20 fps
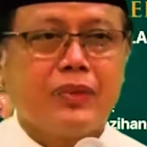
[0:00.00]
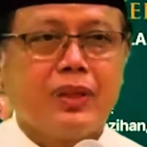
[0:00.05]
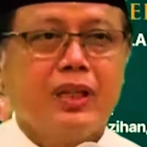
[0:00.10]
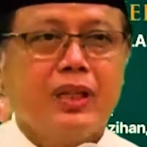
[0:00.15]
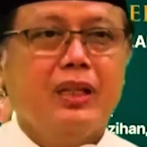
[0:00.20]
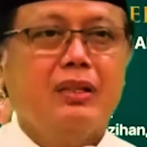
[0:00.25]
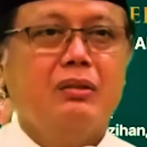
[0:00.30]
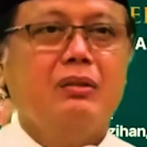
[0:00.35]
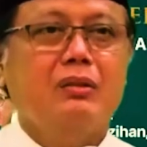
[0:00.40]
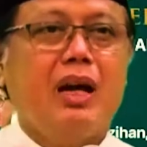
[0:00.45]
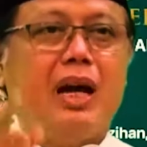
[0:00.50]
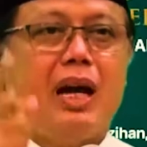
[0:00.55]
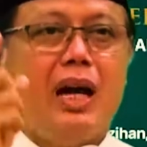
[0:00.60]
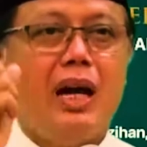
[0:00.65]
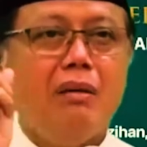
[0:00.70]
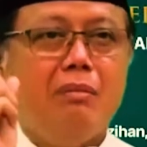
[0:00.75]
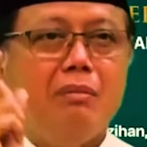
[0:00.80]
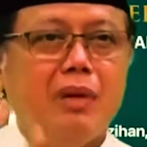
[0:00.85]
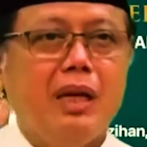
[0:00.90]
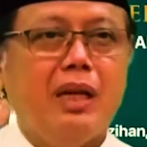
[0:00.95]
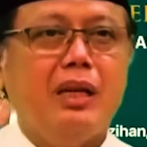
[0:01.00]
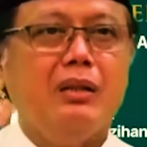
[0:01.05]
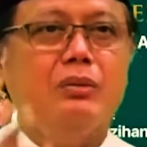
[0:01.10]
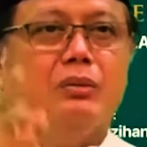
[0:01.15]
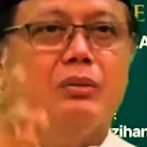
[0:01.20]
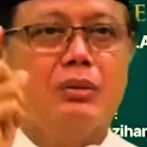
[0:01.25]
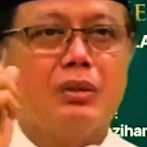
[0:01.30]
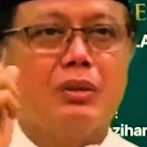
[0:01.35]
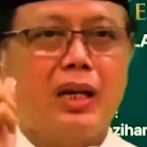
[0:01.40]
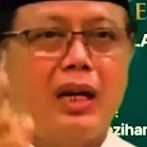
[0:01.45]
itu amal
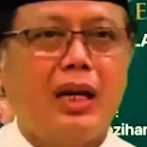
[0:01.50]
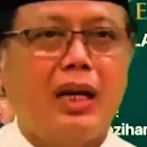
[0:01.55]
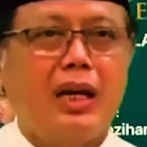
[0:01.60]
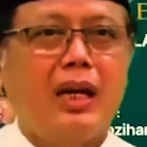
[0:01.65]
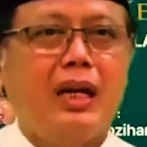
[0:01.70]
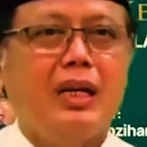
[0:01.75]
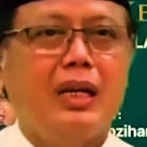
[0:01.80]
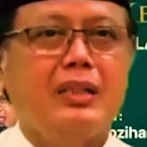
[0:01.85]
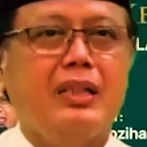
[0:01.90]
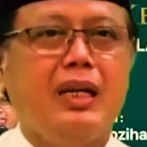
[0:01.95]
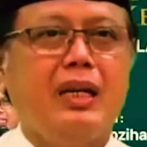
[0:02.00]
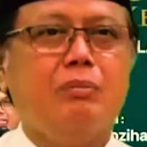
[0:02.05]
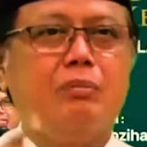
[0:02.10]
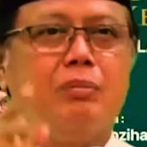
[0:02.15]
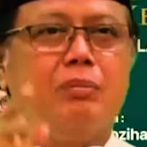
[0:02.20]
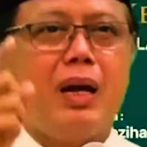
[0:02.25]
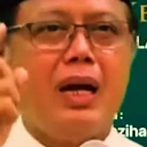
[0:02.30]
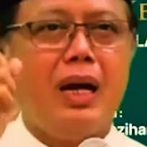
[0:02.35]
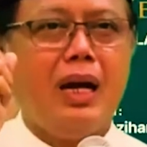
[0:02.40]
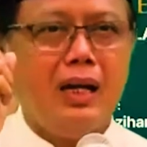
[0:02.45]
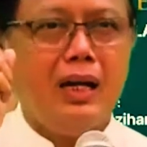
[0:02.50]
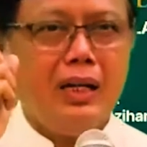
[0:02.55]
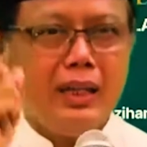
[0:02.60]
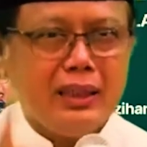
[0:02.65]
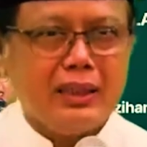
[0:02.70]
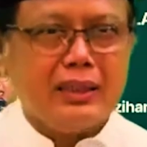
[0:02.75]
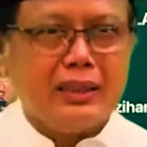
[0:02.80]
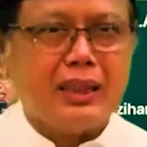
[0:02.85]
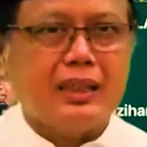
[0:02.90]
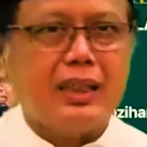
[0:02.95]
usaha yang
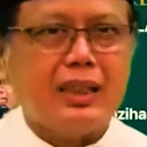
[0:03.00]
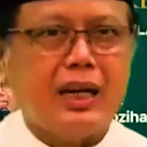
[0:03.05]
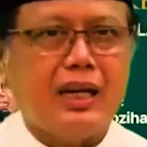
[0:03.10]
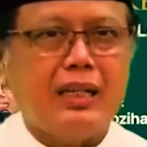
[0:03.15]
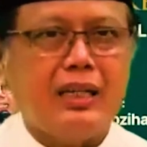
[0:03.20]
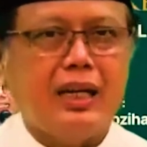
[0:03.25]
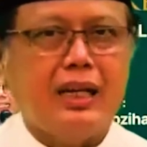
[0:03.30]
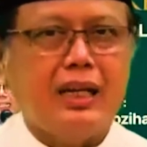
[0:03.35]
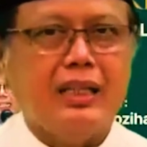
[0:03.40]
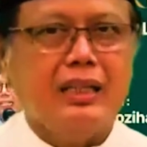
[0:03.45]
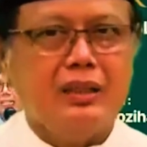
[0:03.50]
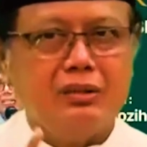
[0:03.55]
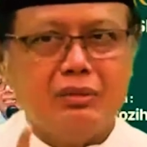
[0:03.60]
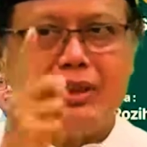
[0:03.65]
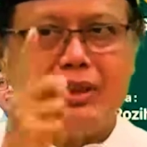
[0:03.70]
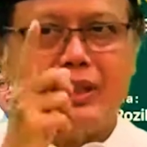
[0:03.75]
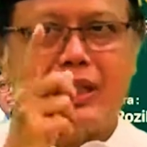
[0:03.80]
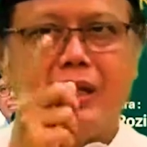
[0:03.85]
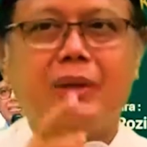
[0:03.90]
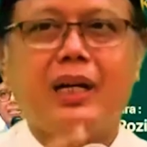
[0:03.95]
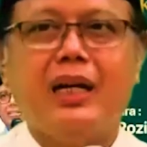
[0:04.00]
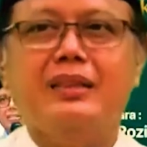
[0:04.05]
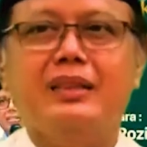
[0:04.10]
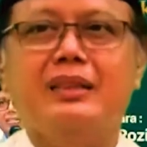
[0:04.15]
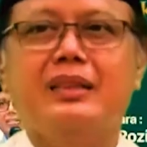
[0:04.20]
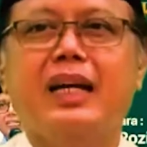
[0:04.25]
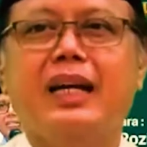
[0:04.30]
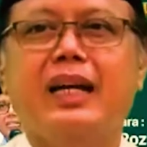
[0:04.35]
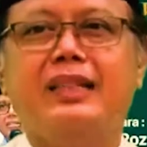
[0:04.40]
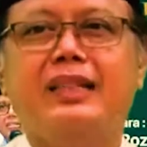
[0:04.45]
paling sederhana itu adalah pengajian.